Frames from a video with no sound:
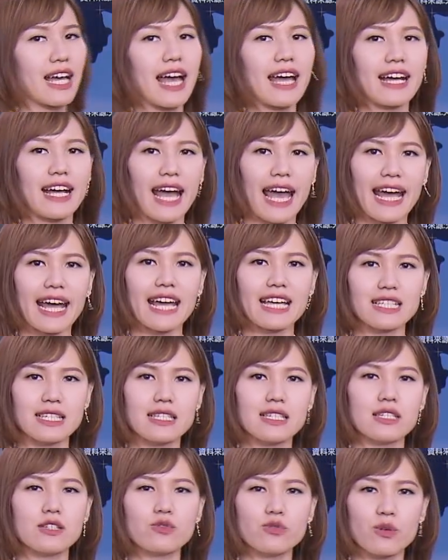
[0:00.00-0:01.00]
前还很开开
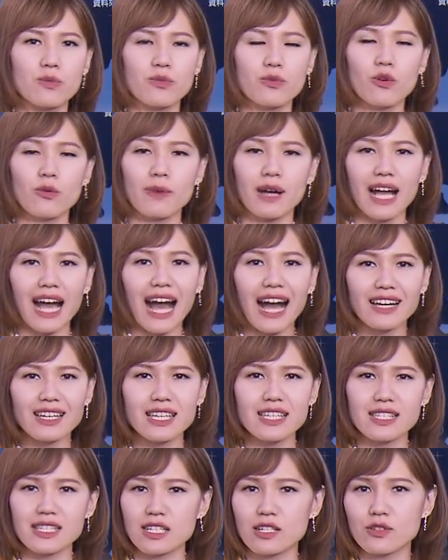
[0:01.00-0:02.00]
心心宣布我们抗
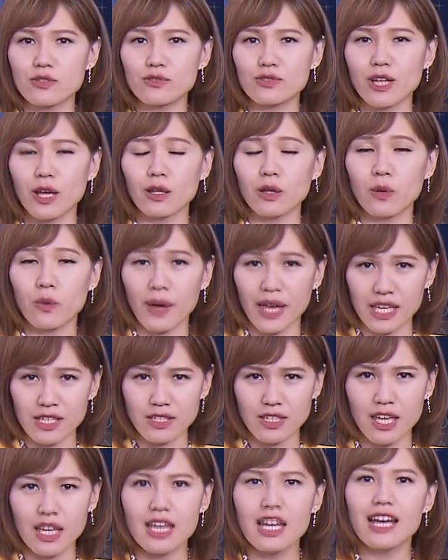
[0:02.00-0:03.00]
疫进入到了尾
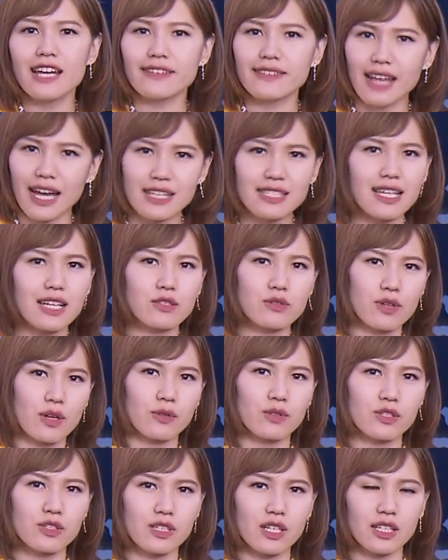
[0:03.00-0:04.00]
声，拿下最
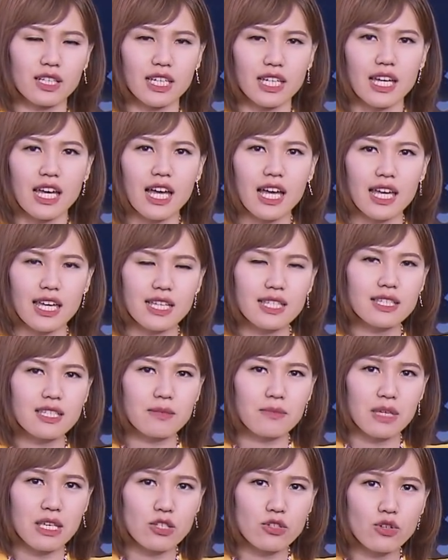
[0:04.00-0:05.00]
后的胜利，因
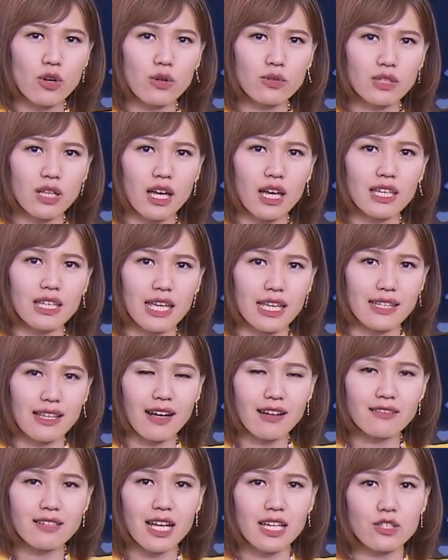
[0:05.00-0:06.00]
此民众呢也
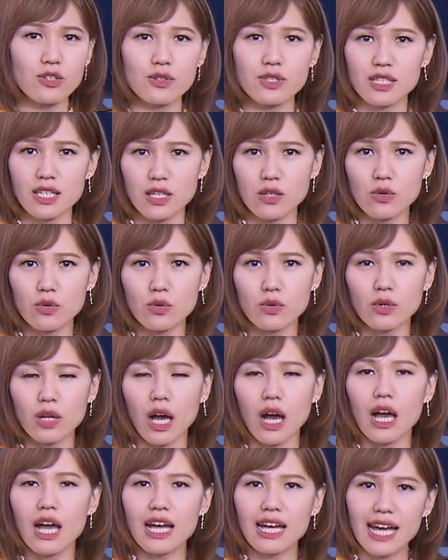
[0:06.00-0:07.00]
当然就轻呼
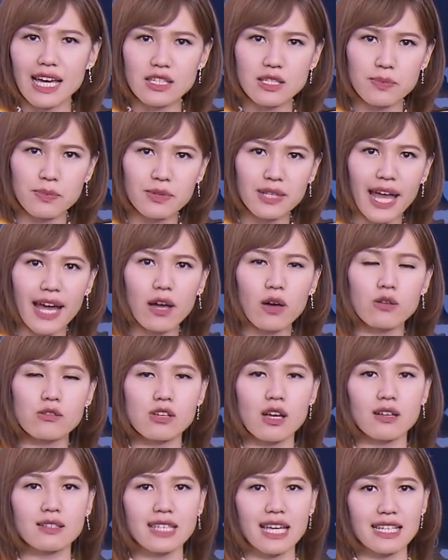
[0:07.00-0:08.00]
了，开始不戴
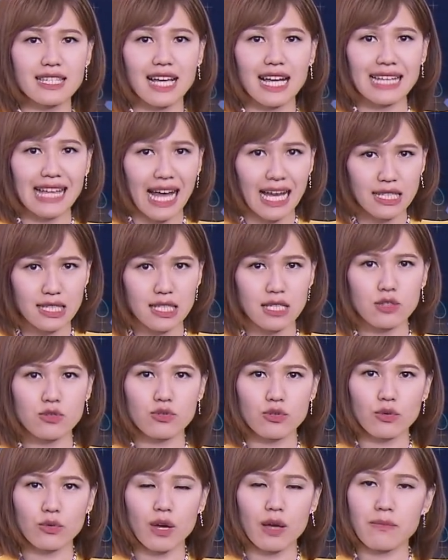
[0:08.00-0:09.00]
口罩参加大型
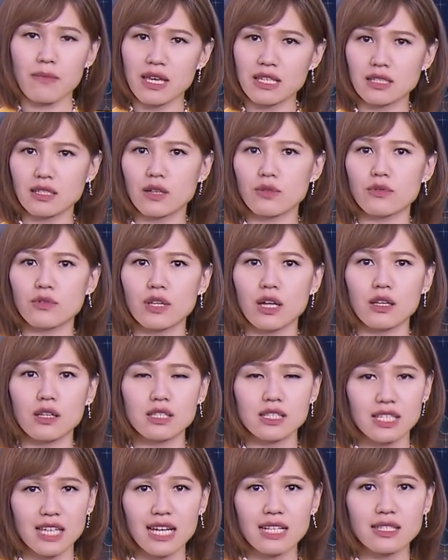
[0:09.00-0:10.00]
聚。会没想到遇到
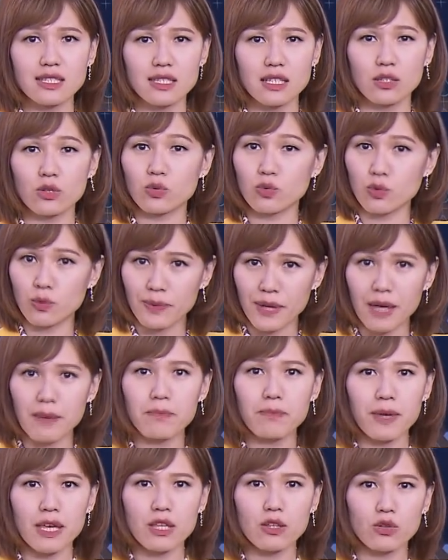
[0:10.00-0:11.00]
了这样子的突
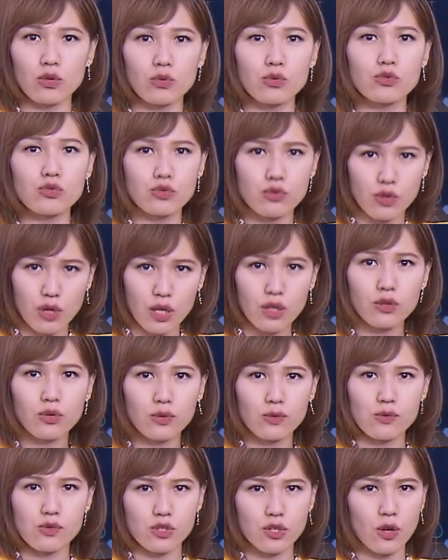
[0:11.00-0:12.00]
变病毒卷
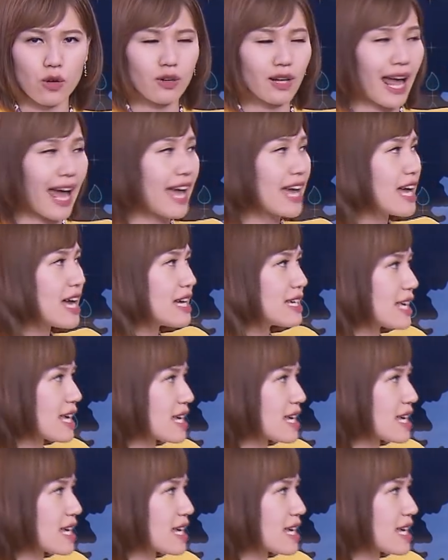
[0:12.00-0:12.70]
土重来，